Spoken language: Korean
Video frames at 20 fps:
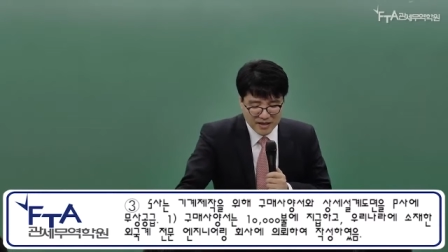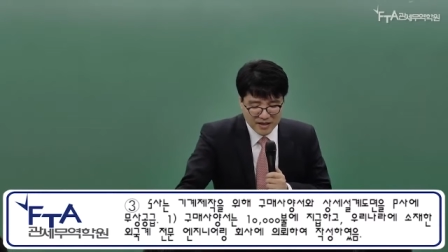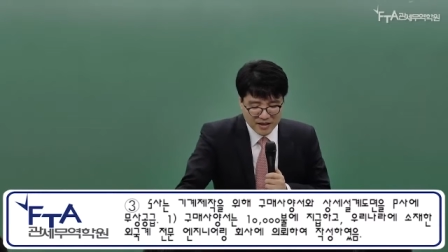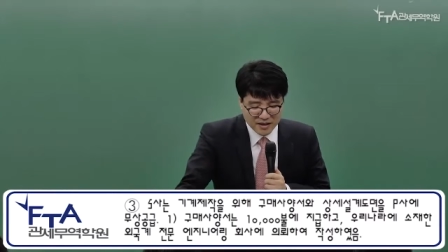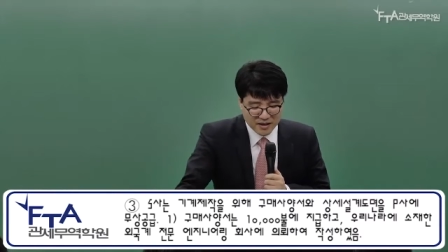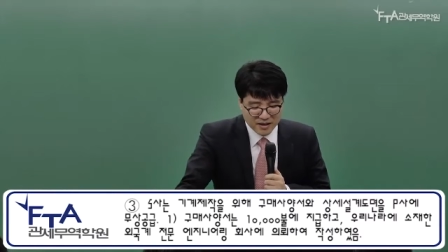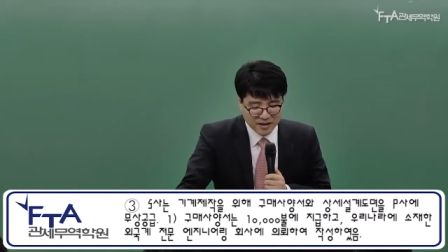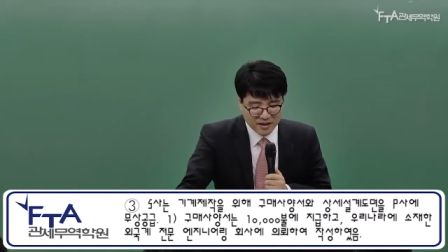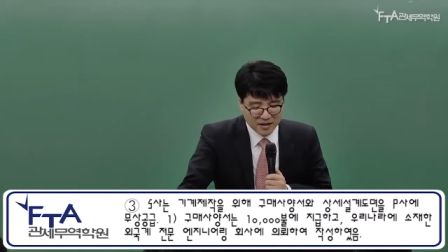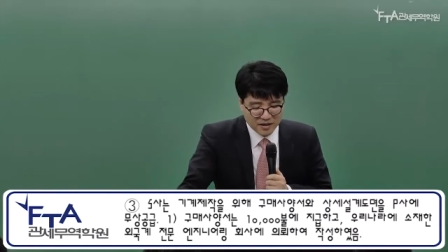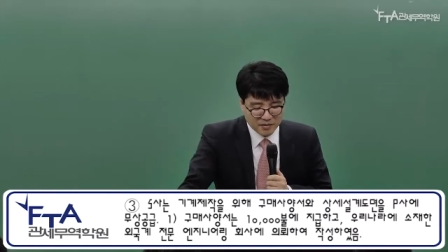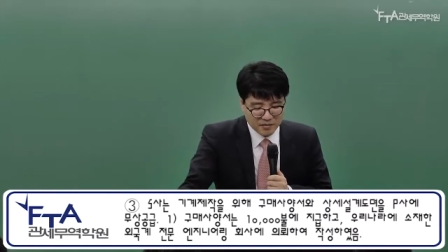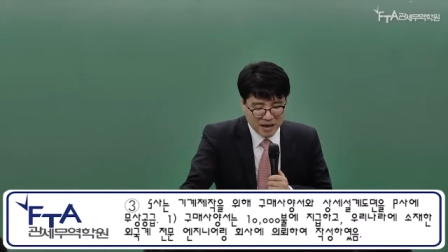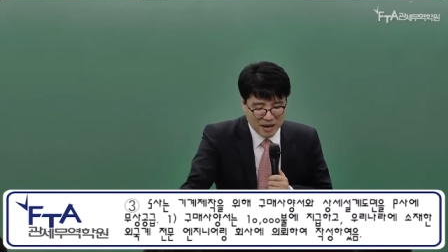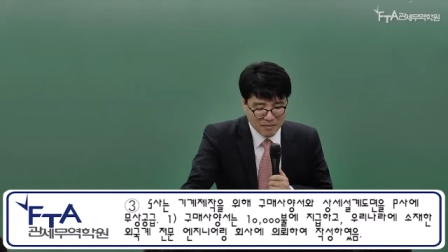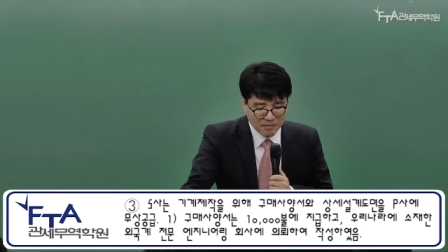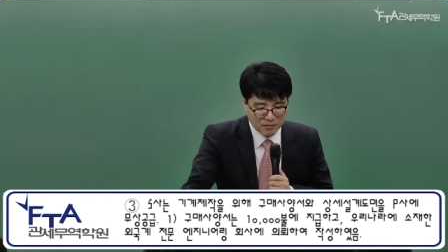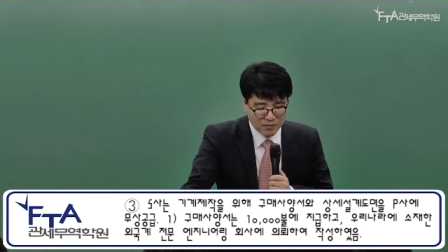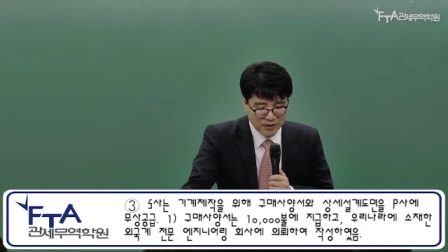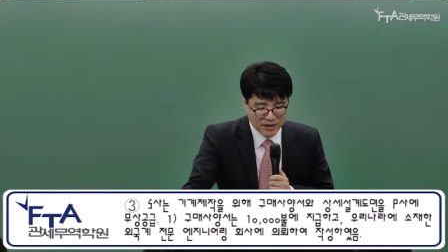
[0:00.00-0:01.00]
어,
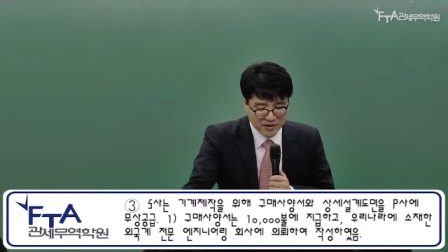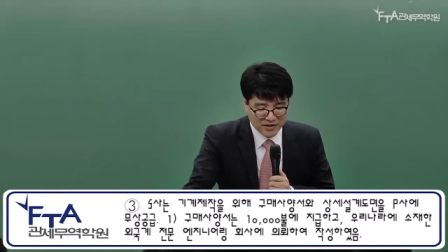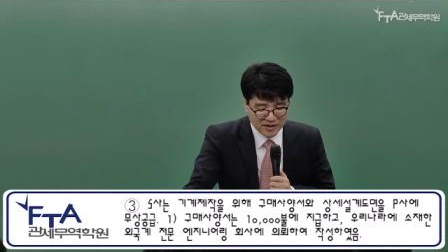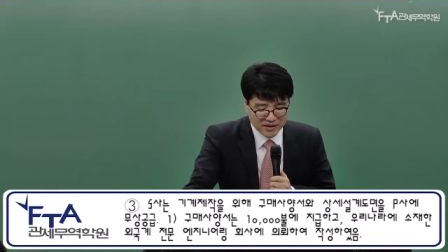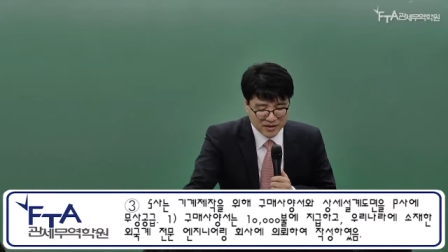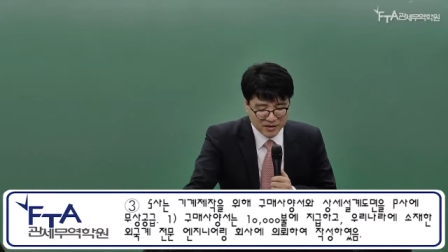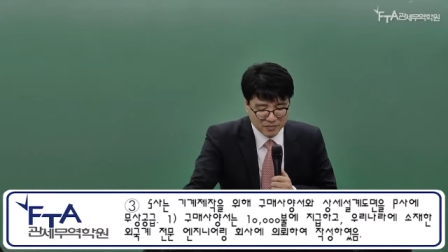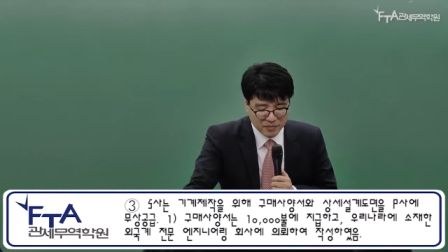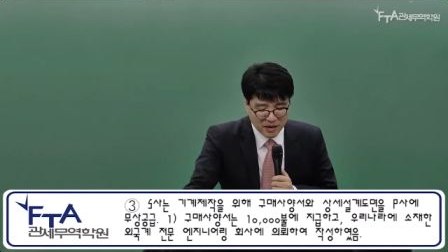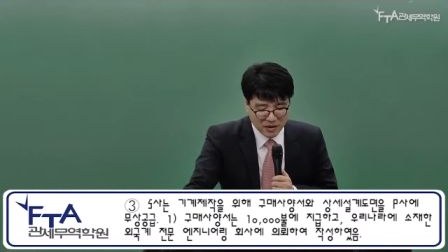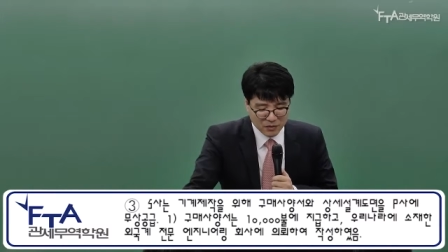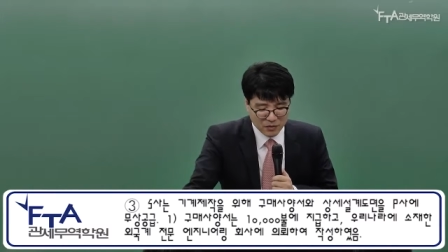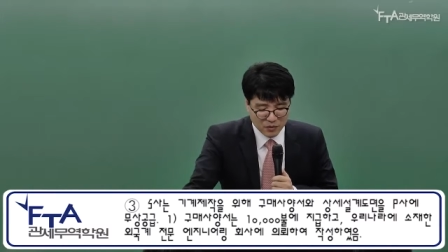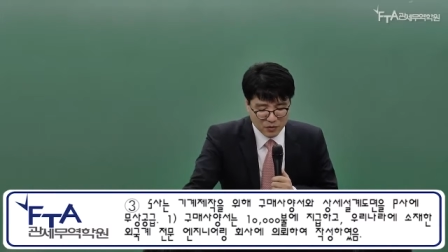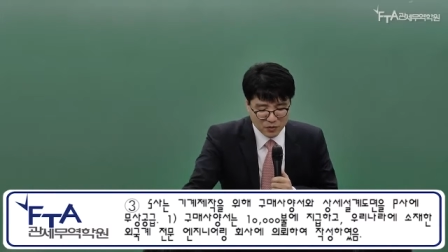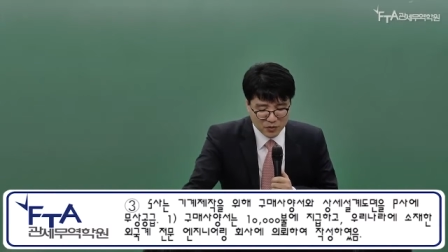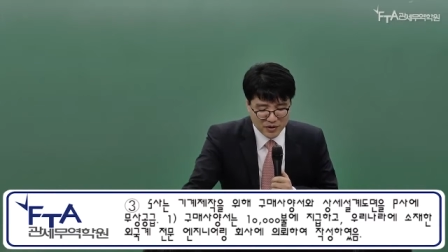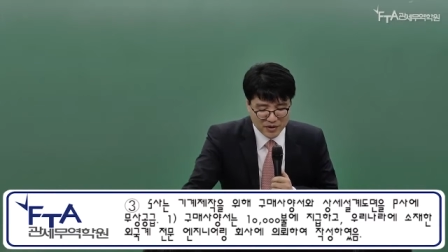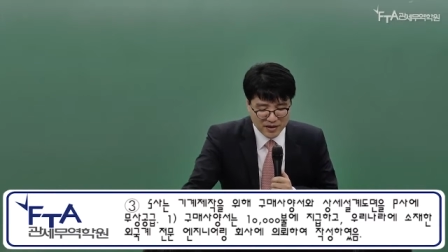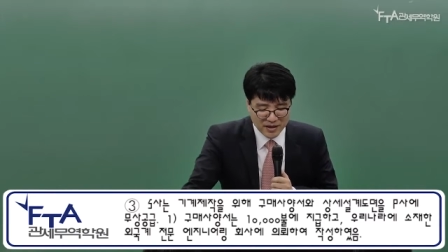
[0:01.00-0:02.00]
만불에 지급하고
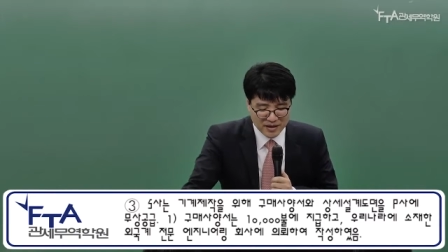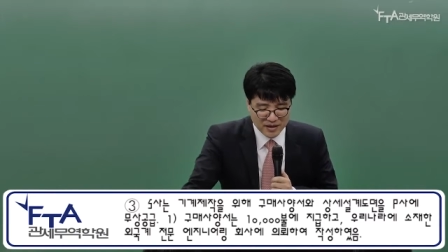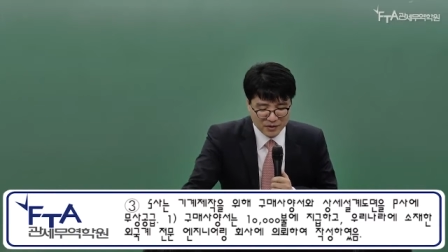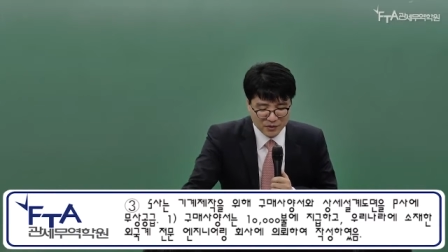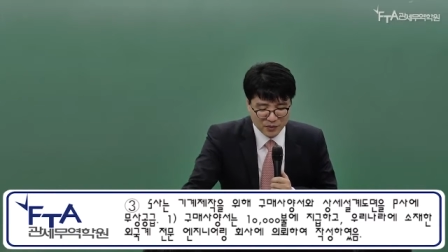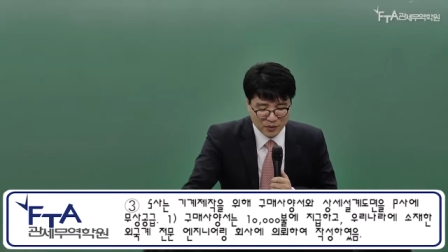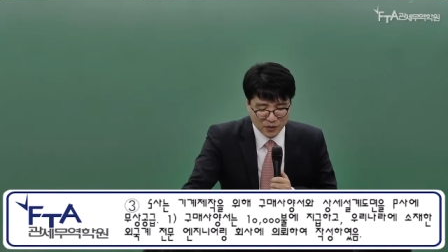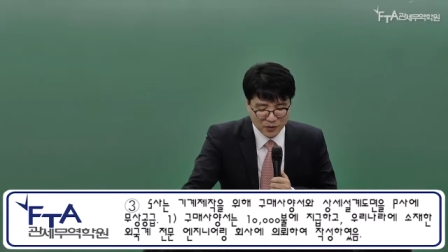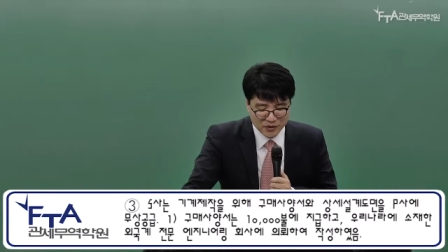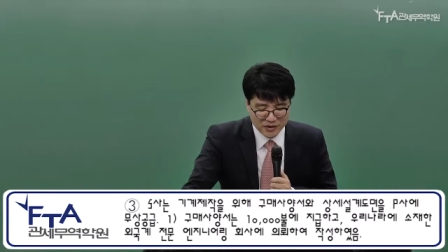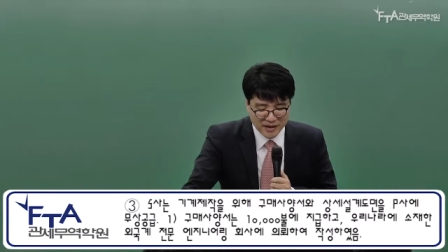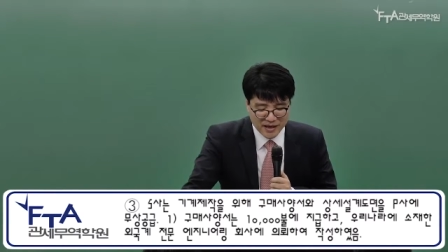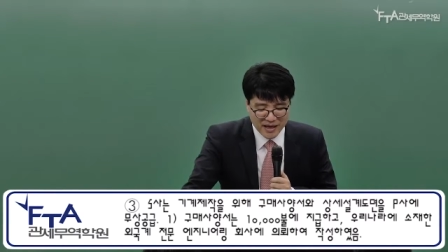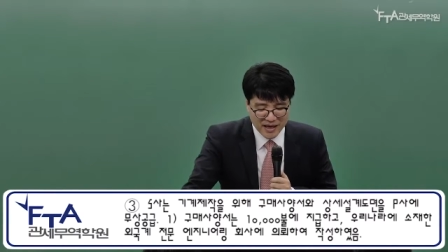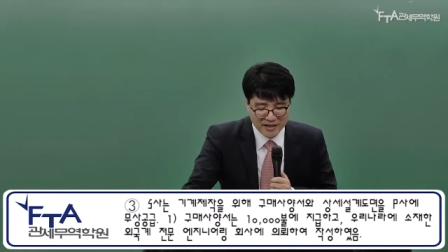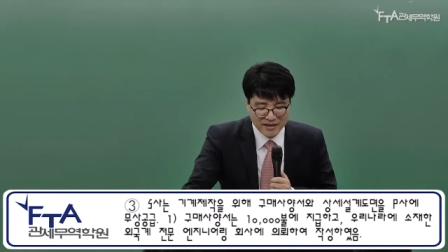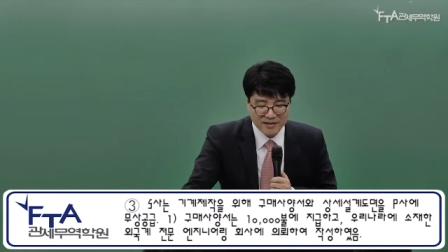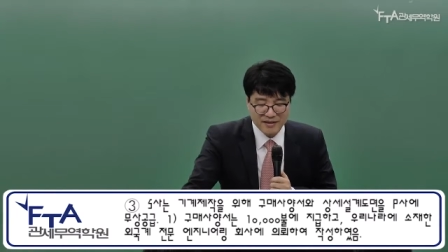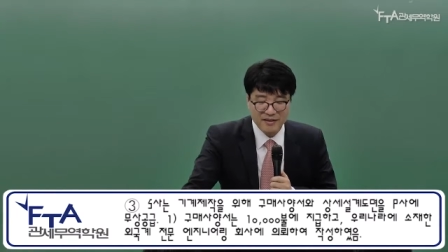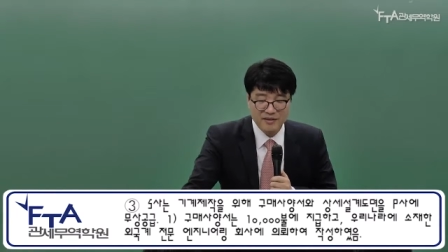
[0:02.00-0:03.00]
우리나라에
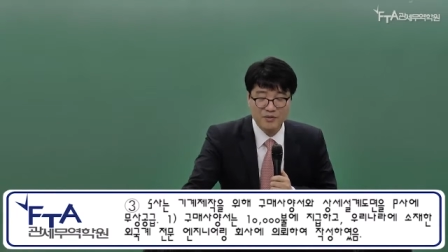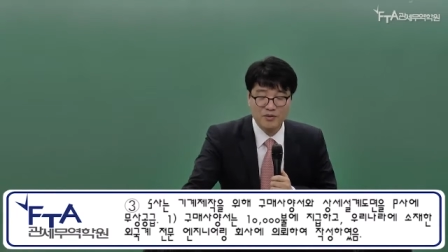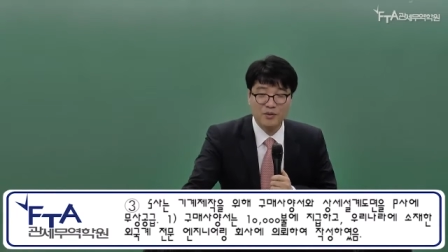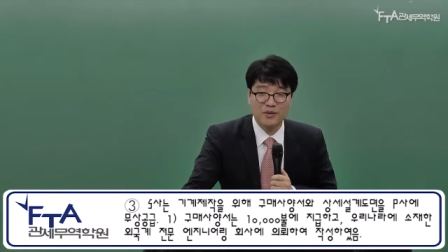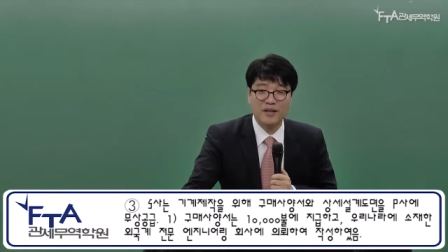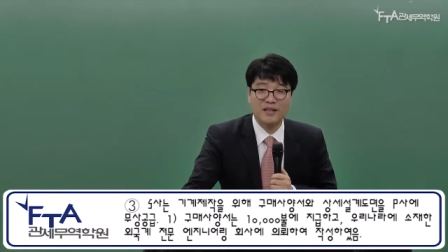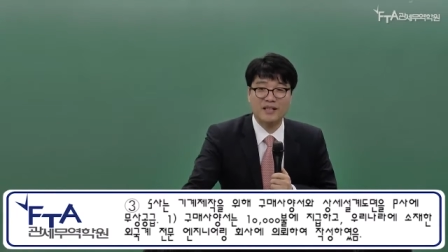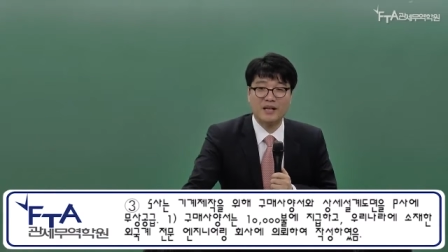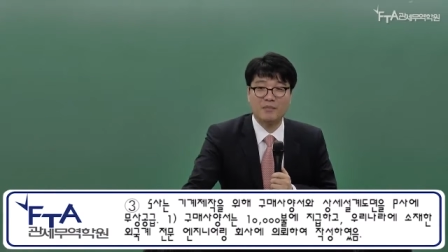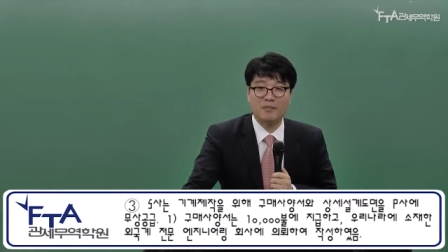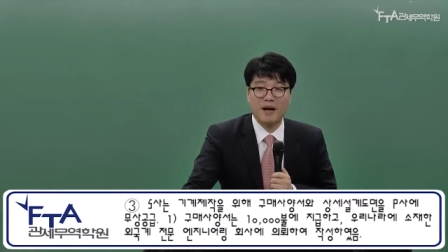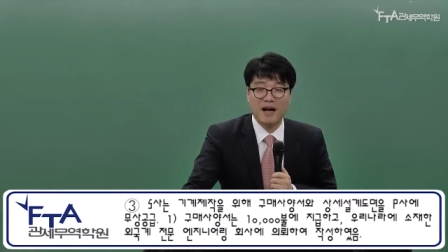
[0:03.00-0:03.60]
소재한 쪽에다가